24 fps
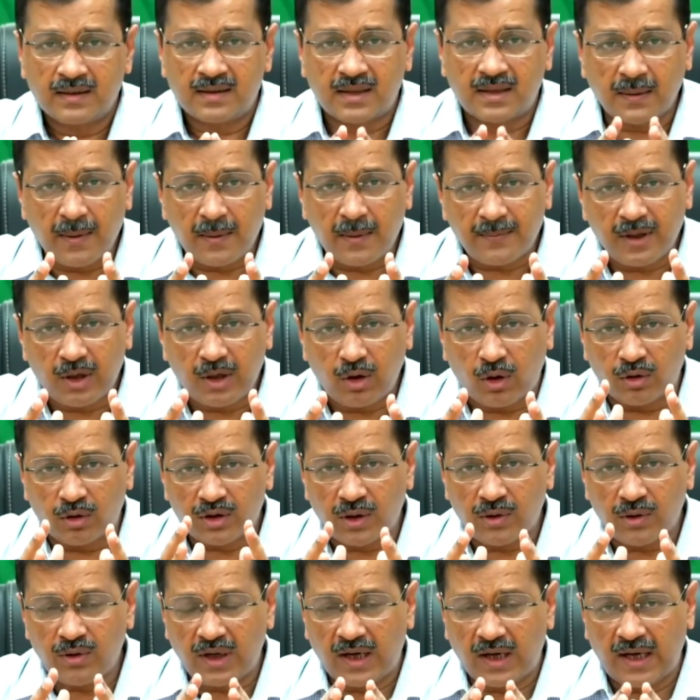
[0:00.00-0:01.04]
जब हमने
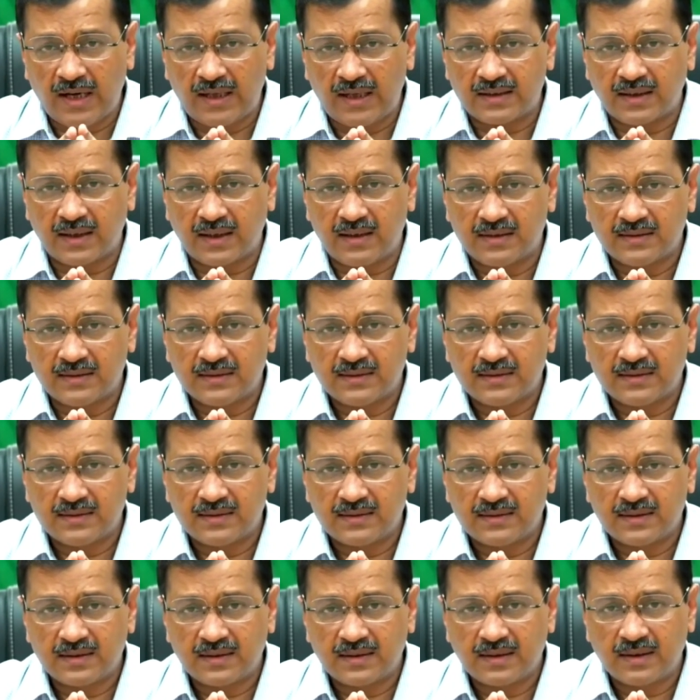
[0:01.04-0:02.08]
लॉकडाउन लगाया था
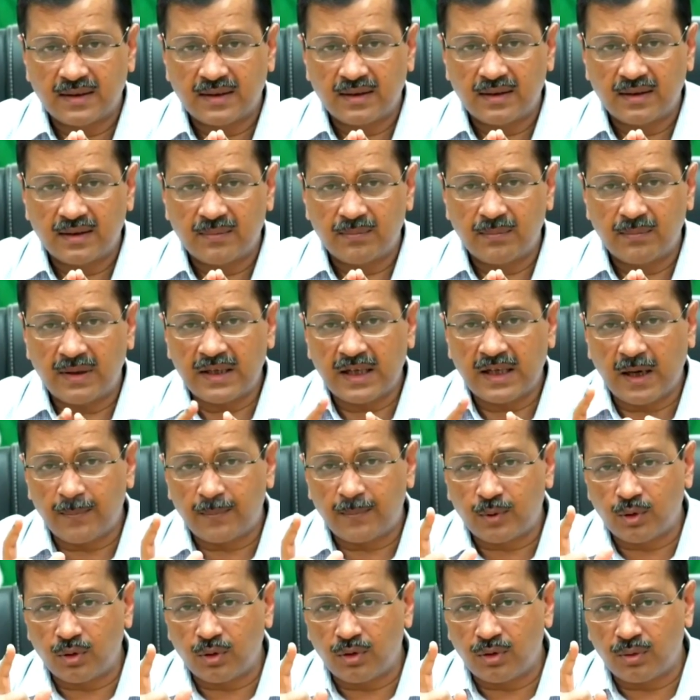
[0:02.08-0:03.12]
मैंने
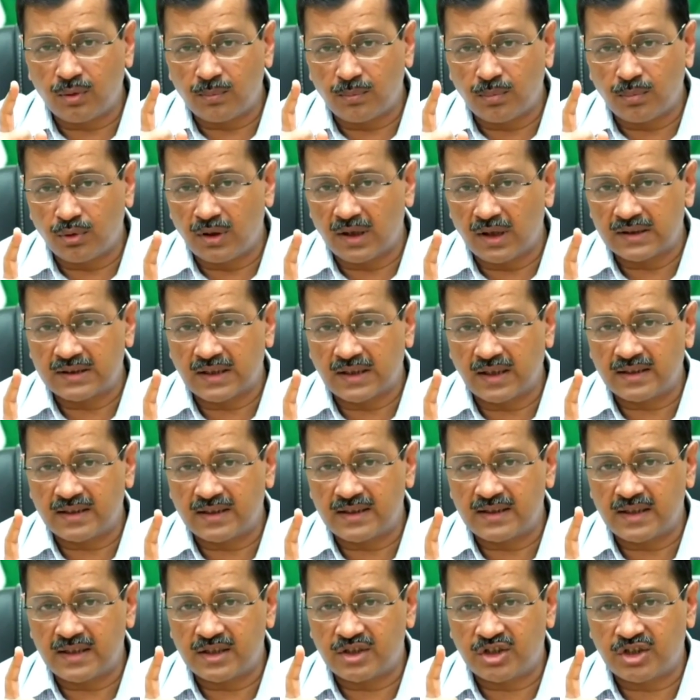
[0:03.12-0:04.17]
आपको बोला था
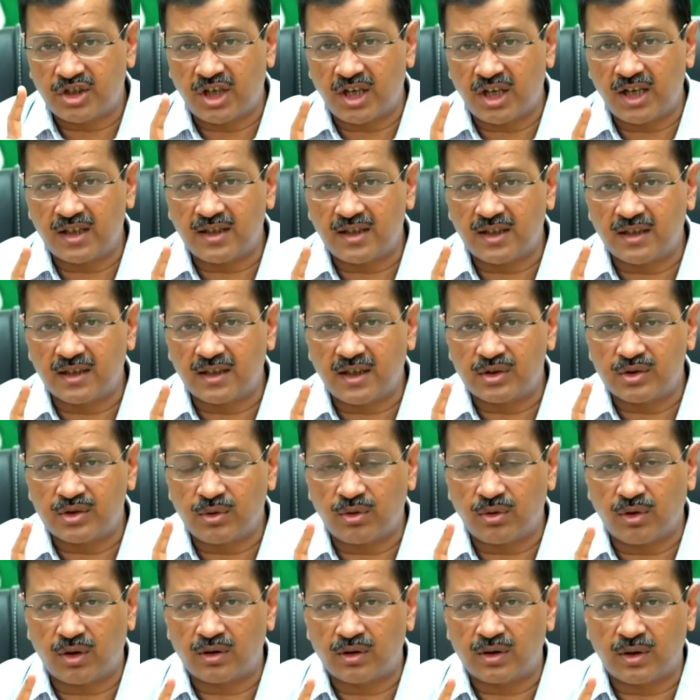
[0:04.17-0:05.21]
कि ये छः दिन का जो
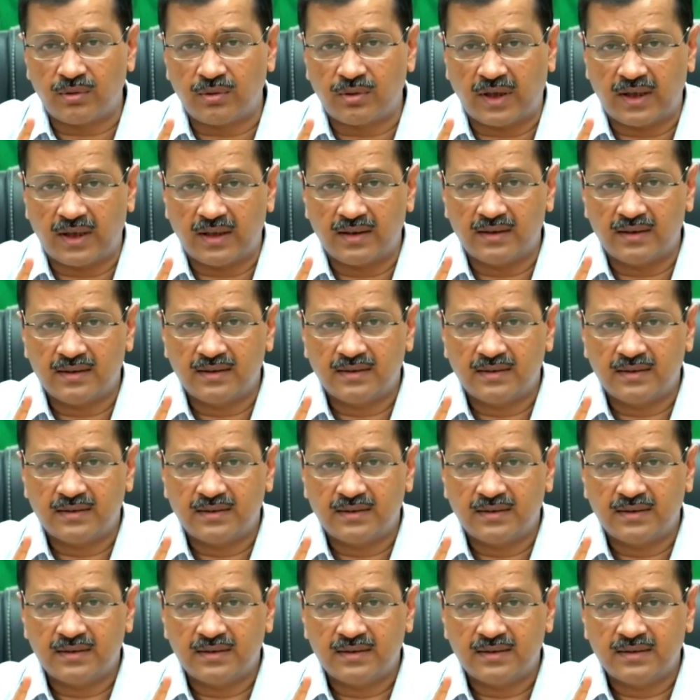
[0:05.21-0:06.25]
लॉकडाउन है
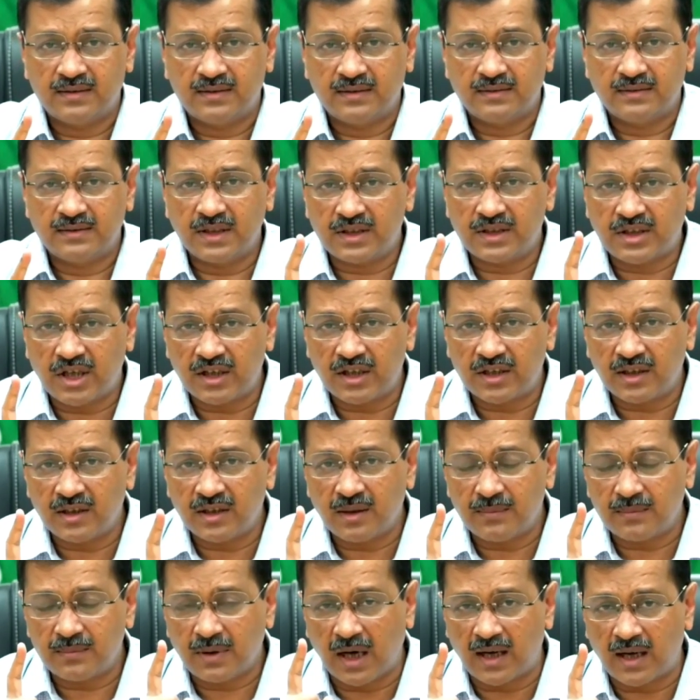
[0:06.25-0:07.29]
ये छः दिन
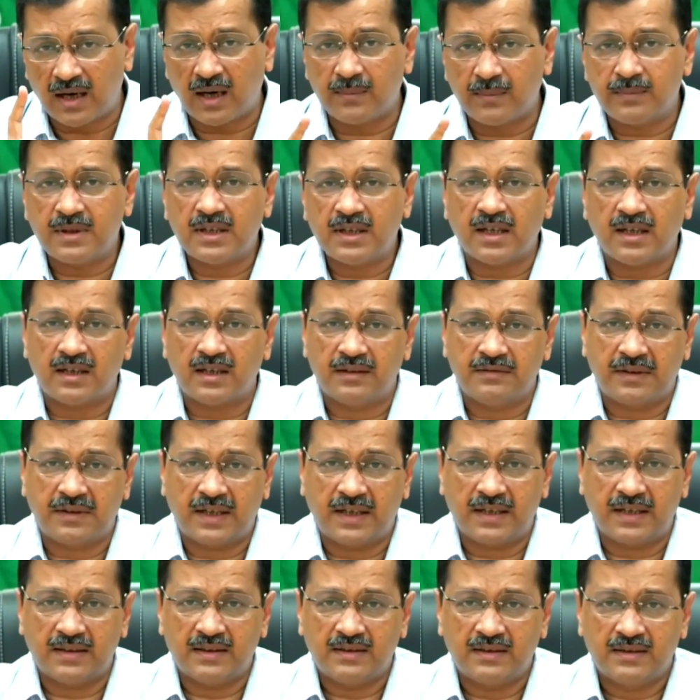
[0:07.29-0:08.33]
हम आराम नहीं करने
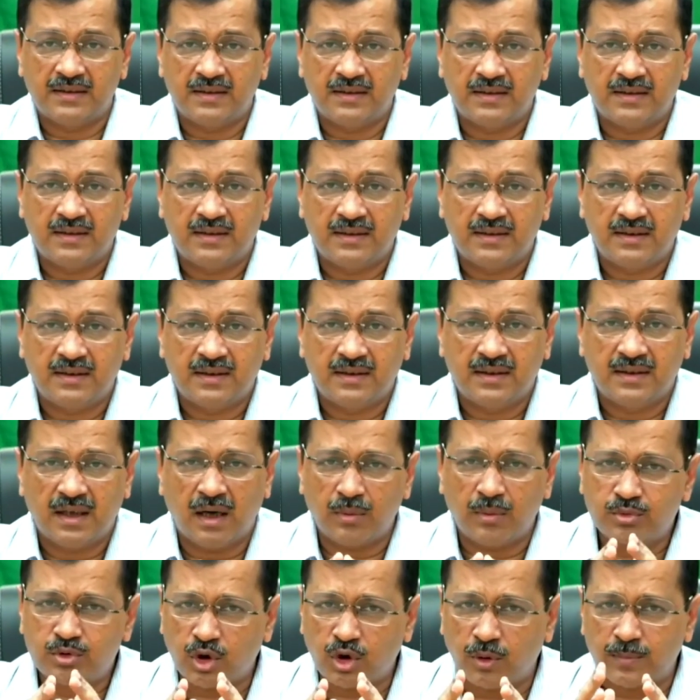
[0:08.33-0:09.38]
वाले
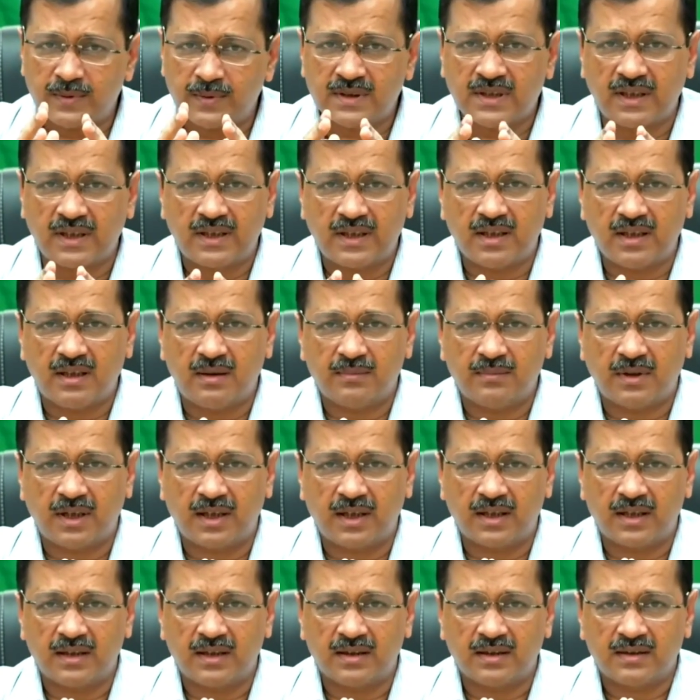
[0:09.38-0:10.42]
हम 24 घंटे काम
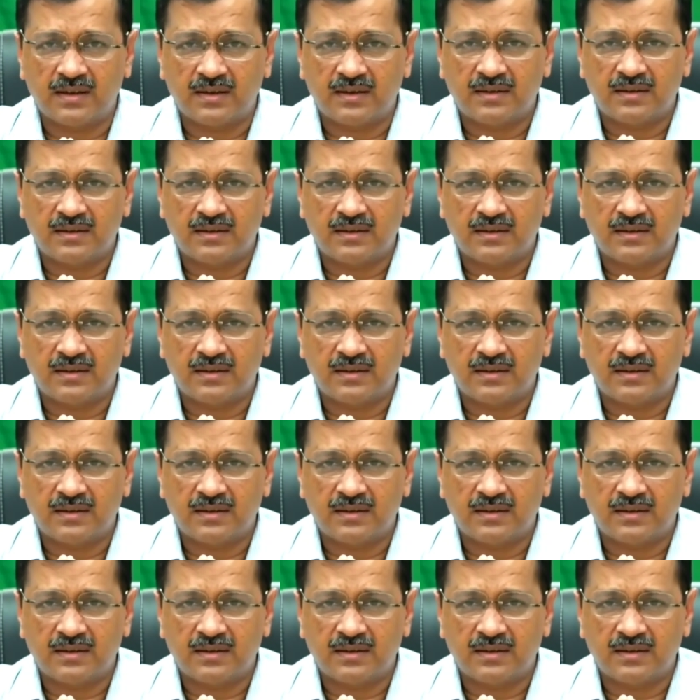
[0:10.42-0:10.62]
करेंगे